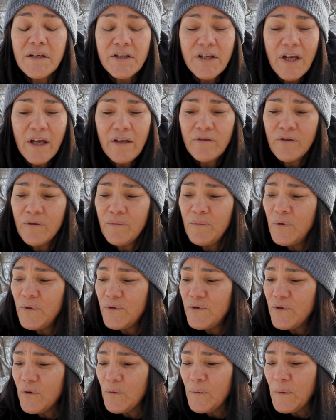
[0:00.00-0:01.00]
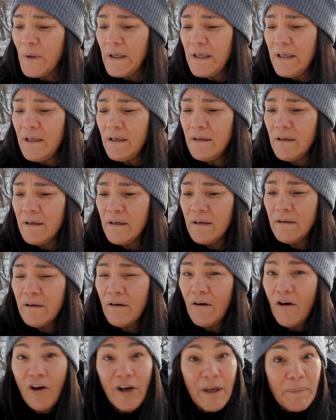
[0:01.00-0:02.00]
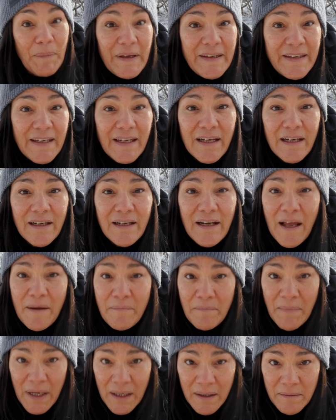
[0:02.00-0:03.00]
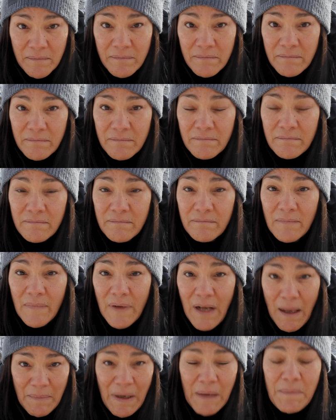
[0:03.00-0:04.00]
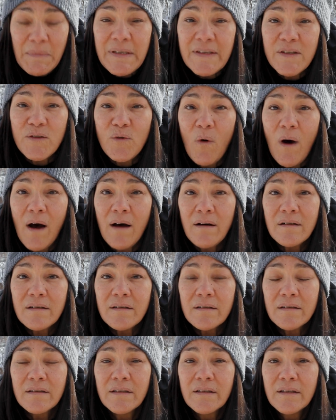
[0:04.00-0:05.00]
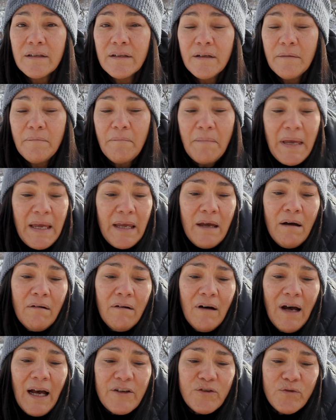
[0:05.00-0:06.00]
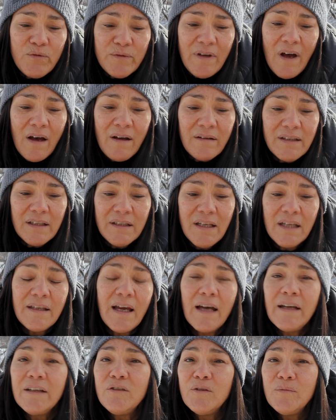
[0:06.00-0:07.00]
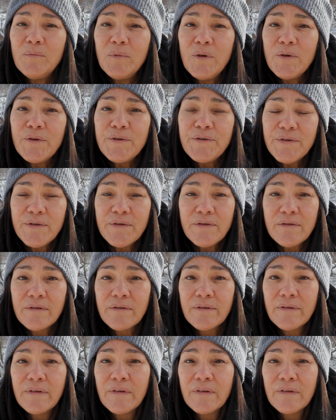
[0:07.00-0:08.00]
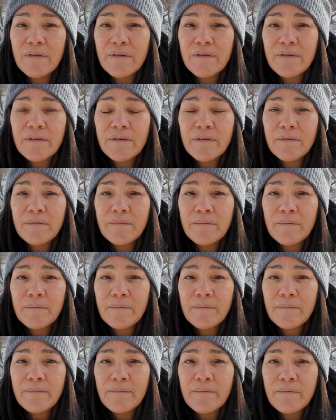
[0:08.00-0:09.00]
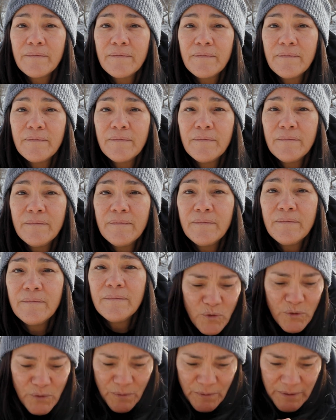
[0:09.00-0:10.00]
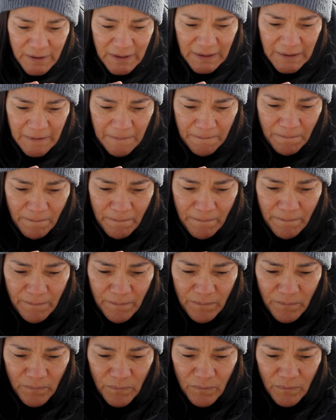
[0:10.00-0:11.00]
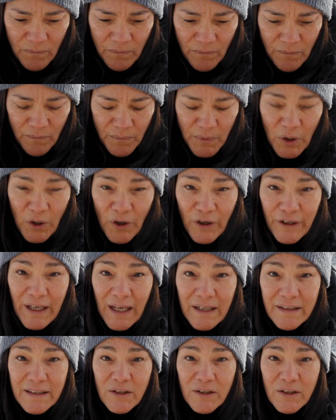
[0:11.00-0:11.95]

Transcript: un peu surpris, a répété la même, la même histoire, mais en rajoutant des détails de plus. La femme a pris un long silence, a vu son thé, puis l'a regardé